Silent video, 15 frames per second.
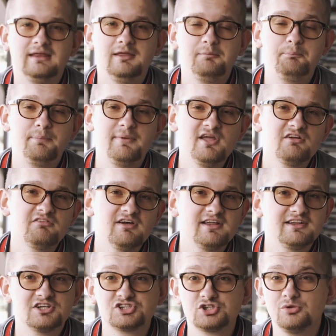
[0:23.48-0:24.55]
И первое,
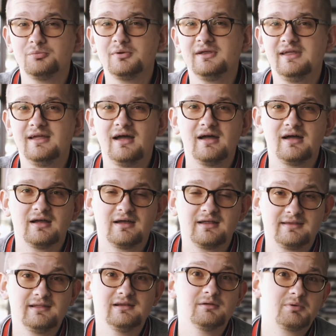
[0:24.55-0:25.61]
на что бы я
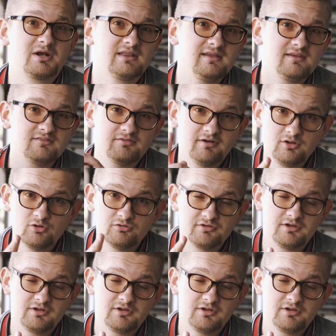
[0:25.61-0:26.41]
хотел обратить твое